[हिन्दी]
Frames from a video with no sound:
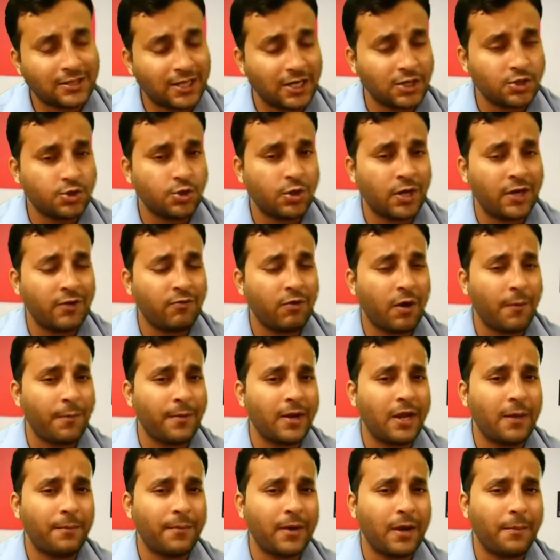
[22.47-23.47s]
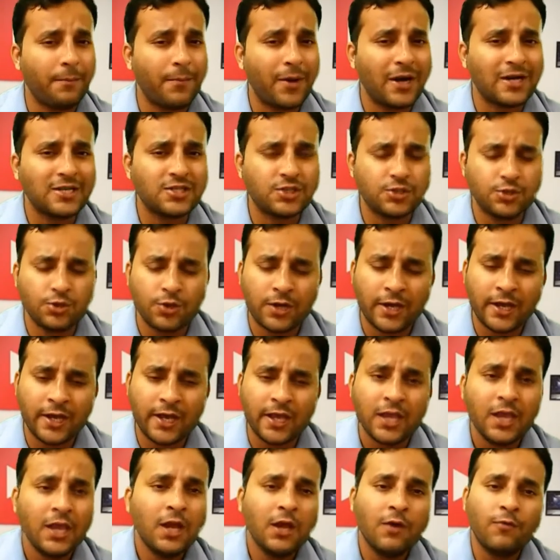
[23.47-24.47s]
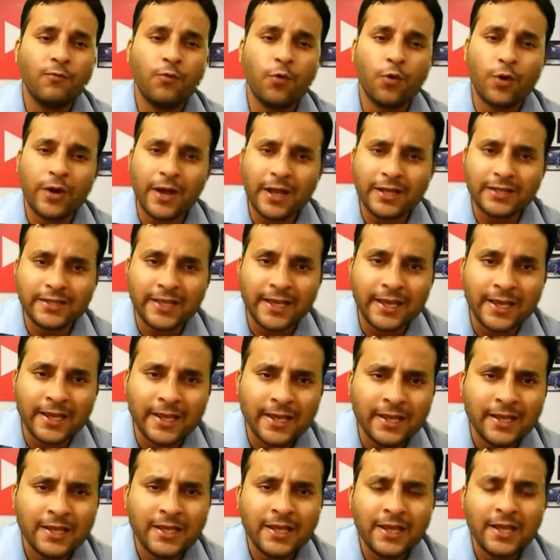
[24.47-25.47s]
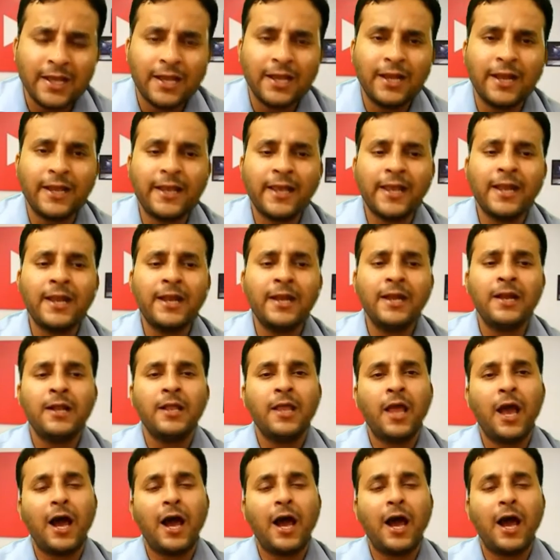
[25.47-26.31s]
तक जो है वो अपने अपने पक्ष जो है वो रख देंगे लेकिन